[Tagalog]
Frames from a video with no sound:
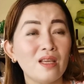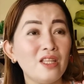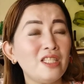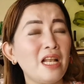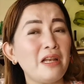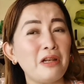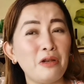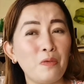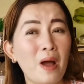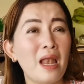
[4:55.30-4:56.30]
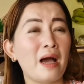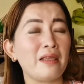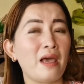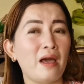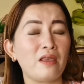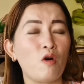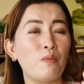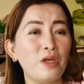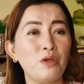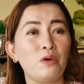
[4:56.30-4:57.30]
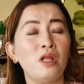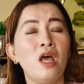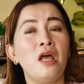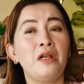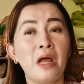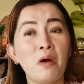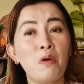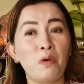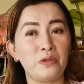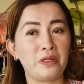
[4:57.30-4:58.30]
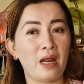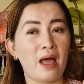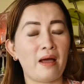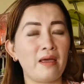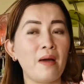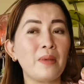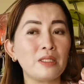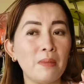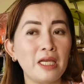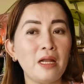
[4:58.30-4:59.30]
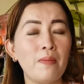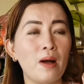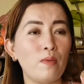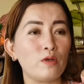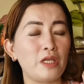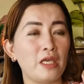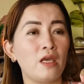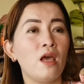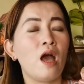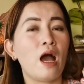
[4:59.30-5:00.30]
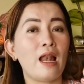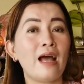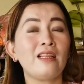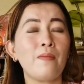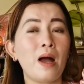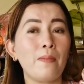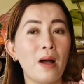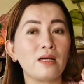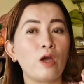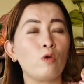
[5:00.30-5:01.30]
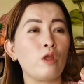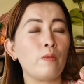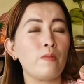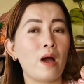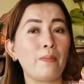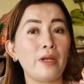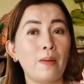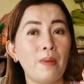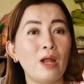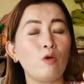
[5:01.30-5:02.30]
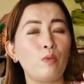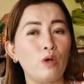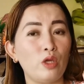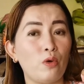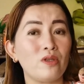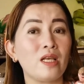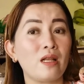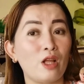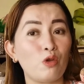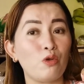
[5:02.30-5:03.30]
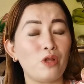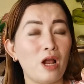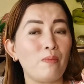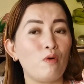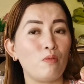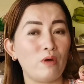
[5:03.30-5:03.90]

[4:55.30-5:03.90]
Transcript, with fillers: hindi sila naniniwala, kanya-kanyang opinion nakokontra. Kaya mas maina mga bossing. Lahat ng mga bagay, ultimo yung mga pinaplano po ninyo, isikreto nyo na lang po